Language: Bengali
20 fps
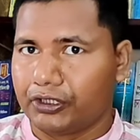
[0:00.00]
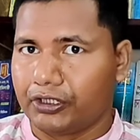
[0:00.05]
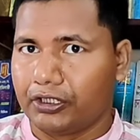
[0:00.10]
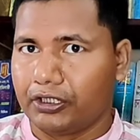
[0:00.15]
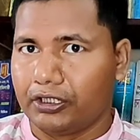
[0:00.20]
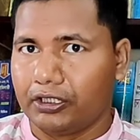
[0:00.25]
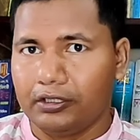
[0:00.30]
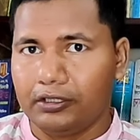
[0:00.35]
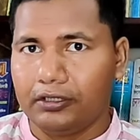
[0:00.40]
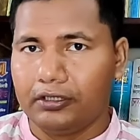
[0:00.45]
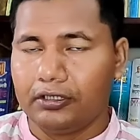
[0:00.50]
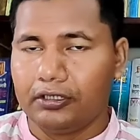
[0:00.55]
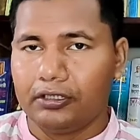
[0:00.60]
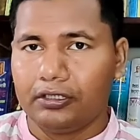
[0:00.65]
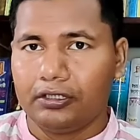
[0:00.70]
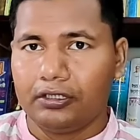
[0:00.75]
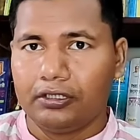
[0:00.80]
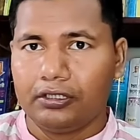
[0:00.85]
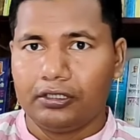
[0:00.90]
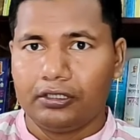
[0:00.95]
আমার চ্যানেলে
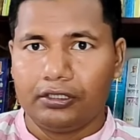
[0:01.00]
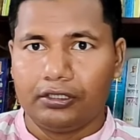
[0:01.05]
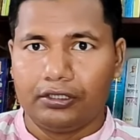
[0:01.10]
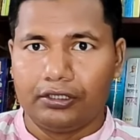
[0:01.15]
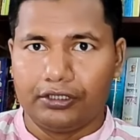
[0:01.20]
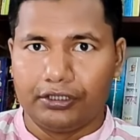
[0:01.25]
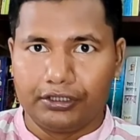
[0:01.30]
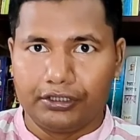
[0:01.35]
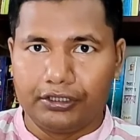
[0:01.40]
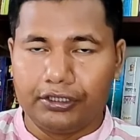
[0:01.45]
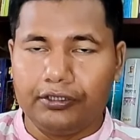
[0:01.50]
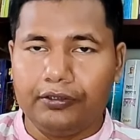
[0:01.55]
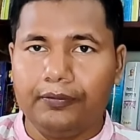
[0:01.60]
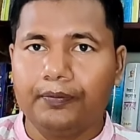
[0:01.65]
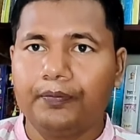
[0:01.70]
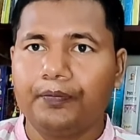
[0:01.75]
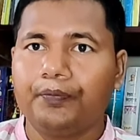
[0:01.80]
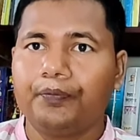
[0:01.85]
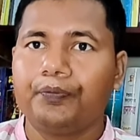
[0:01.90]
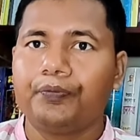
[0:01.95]
দিচ্ছি
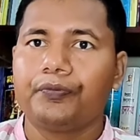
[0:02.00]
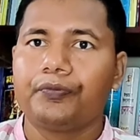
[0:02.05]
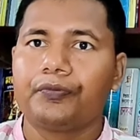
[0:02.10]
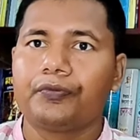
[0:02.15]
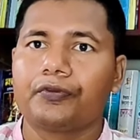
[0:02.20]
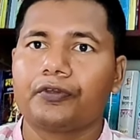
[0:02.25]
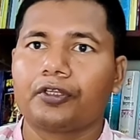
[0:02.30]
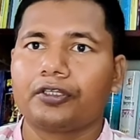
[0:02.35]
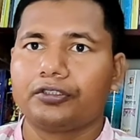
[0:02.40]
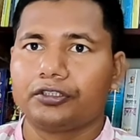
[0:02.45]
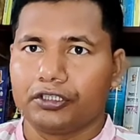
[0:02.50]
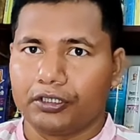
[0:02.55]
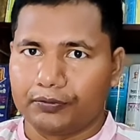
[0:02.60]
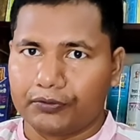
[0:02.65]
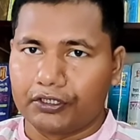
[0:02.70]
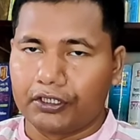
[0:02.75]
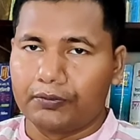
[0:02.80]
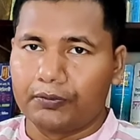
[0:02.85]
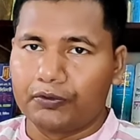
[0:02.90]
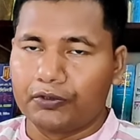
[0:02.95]

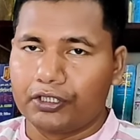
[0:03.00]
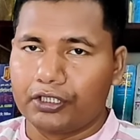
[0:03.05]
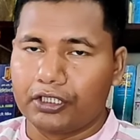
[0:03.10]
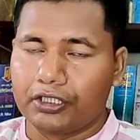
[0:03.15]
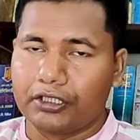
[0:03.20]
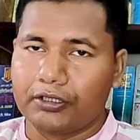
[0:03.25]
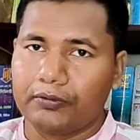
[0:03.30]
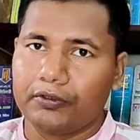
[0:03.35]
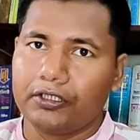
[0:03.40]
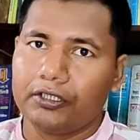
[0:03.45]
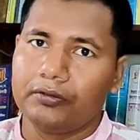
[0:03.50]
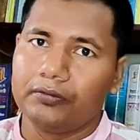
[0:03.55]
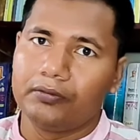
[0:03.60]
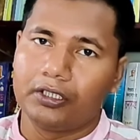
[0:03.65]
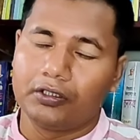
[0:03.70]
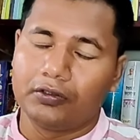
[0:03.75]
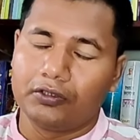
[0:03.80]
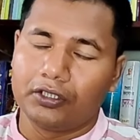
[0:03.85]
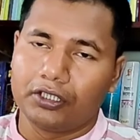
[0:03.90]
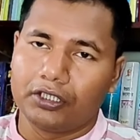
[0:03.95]
সাবস্ক্রাইব করে রাখতে পারেন
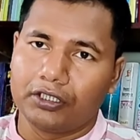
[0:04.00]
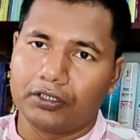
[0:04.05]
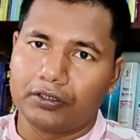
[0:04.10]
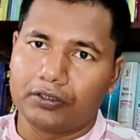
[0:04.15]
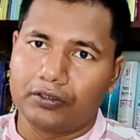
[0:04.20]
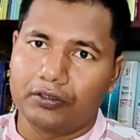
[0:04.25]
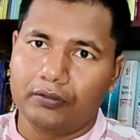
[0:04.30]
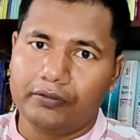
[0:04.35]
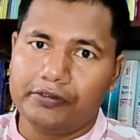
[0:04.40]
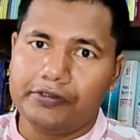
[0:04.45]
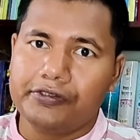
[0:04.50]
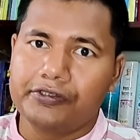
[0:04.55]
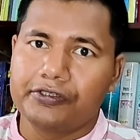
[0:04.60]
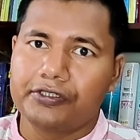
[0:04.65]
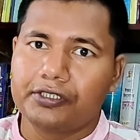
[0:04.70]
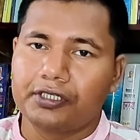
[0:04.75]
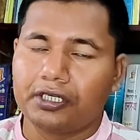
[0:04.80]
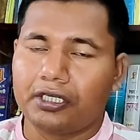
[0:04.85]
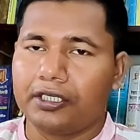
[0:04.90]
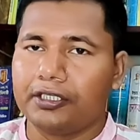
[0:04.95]
ভালো লাগলে কমেন্টস
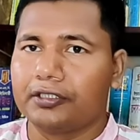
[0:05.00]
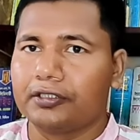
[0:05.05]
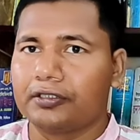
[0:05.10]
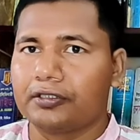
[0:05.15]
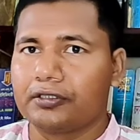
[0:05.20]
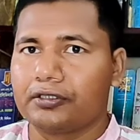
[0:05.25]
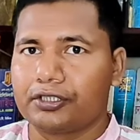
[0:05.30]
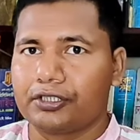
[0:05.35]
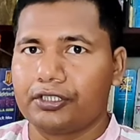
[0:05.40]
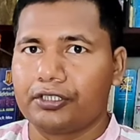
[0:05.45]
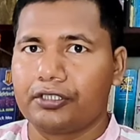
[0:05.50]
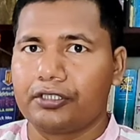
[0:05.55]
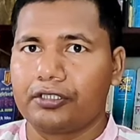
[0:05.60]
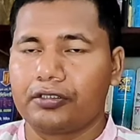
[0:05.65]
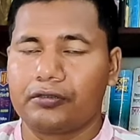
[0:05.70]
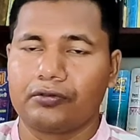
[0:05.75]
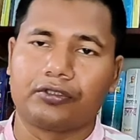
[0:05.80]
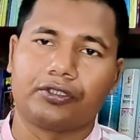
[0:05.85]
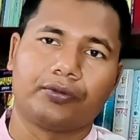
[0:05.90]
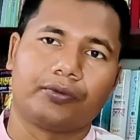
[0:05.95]
লাইক শেয়ার
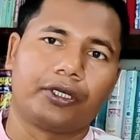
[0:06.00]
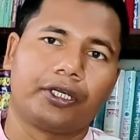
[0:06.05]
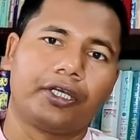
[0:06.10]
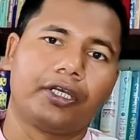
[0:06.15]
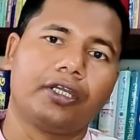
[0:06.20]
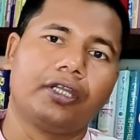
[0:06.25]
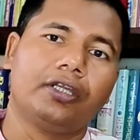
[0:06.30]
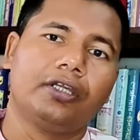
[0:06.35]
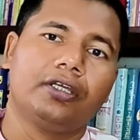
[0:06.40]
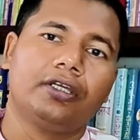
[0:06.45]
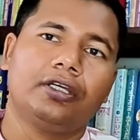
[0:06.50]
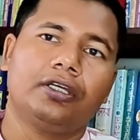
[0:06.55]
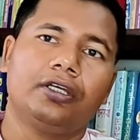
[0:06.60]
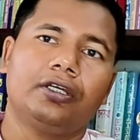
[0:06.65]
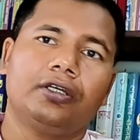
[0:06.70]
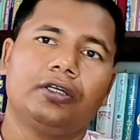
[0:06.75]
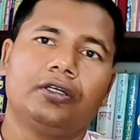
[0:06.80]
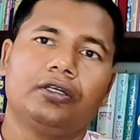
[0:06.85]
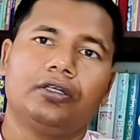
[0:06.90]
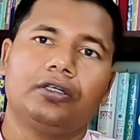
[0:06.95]
করতে পারেন
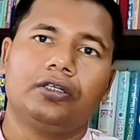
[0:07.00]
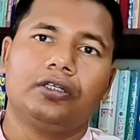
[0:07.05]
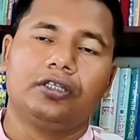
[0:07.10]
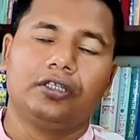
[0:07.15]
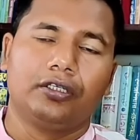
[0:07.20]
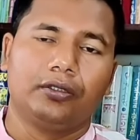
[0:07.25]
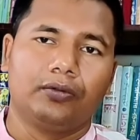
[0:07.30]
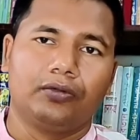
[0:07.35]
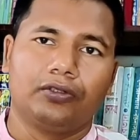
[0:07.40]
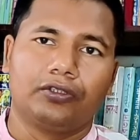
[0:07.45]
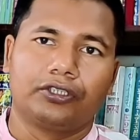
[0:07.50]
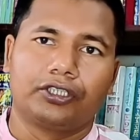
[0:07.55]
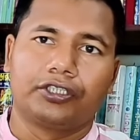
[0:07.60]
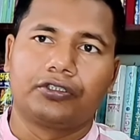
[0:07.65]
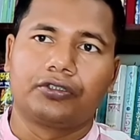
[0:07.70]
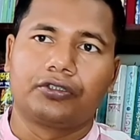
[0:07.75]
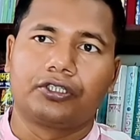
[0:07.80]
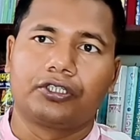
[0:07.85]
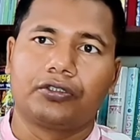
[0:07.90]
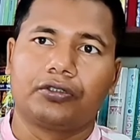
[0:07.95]
এবং
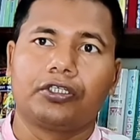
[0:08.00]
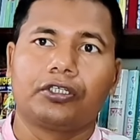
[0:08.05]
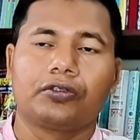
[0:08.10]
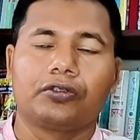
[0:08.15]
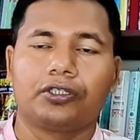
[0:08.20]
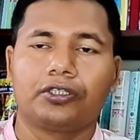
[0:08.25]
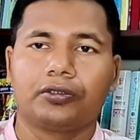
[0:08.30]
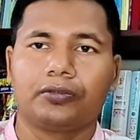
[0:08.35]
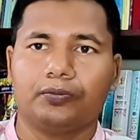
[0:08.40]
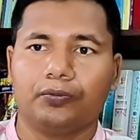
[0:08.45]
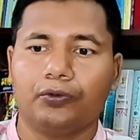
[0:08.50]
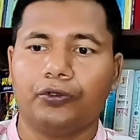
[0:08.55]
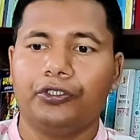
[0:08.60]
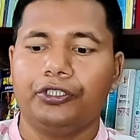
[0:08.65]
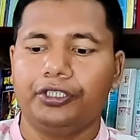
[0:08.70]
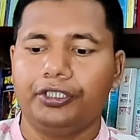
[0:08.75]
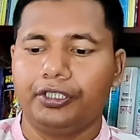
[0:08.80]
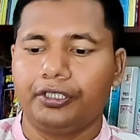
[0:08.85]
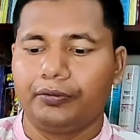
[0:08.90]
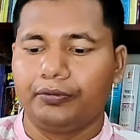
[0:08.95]
সেই সঙ্গে অনেক অনেক
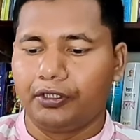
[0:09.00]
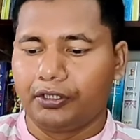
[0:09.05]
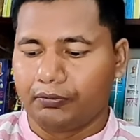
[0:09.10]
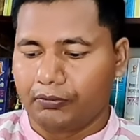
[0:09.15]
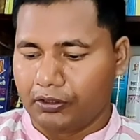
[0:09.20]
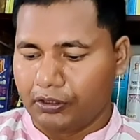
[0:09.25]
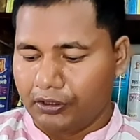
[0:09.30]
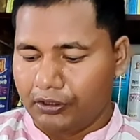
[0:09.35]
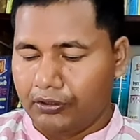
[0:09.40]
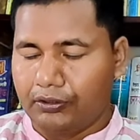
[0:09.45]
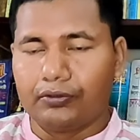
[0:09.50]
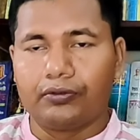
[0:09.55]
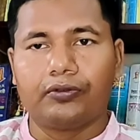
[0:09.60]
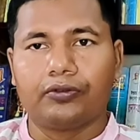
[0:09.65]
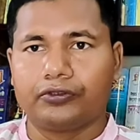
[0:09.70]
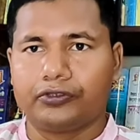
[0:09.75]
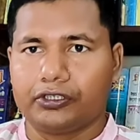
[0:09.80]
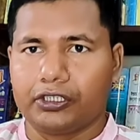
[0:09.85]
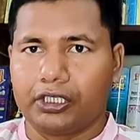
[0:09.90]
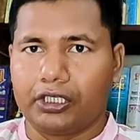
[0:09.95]
বই নিয়ে আমি আমার এই
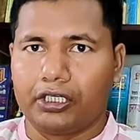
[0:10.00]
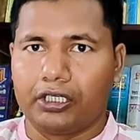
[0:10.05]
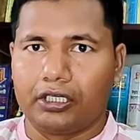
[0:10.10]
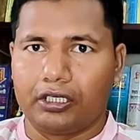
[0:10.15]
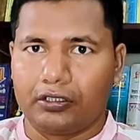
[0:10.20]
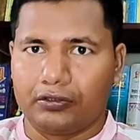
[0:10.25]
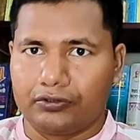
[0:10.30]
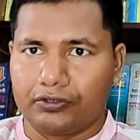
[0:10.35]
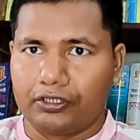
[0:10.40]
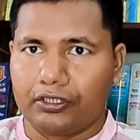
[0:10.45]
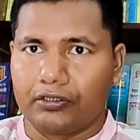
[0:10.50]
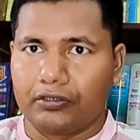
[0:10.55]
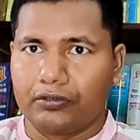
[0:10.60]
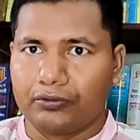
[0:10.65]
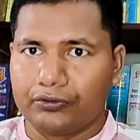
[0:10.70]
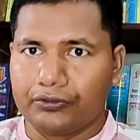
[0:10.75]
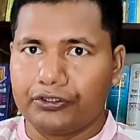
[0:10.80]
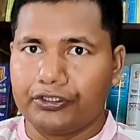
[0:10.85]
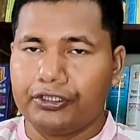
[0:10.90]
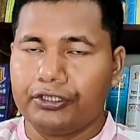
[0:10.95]
চ্যানেল আলোচনা
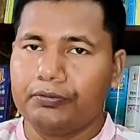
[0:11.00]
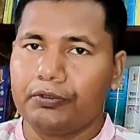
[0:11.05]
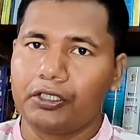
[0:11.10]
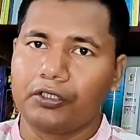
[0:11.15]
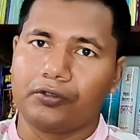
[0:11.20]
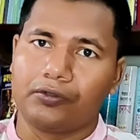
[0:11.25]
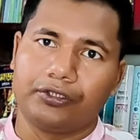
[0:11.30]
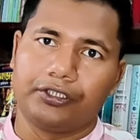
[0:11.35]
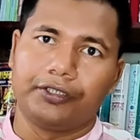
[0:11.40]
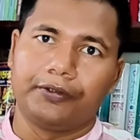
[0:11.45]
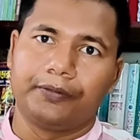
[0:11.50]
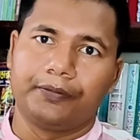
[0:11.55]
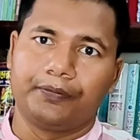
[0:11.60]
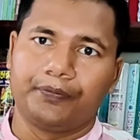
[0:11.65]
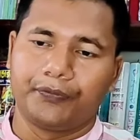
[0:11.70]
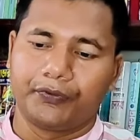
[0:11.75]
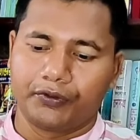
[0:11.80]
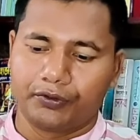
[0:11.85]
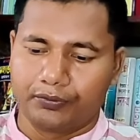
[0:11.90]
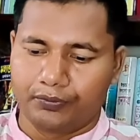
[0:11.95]
করছি বা করি
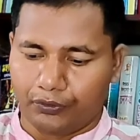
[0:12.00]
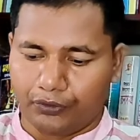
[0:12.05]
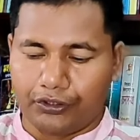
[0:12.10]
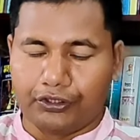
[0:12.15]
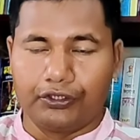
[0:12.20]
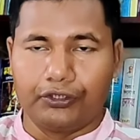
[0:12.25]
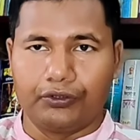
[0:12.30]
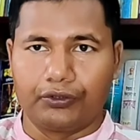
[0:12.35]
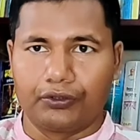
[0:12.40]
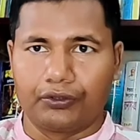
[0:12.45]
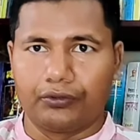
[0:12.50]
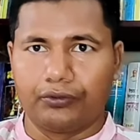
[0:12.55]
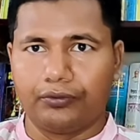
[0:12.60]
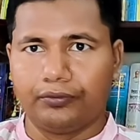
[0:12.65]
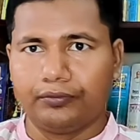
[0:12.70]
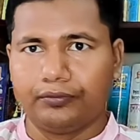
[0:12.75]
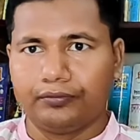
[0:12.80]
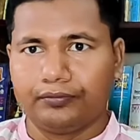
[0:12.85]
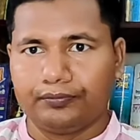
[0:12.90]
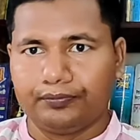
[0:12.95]
প্রতিনিয়ত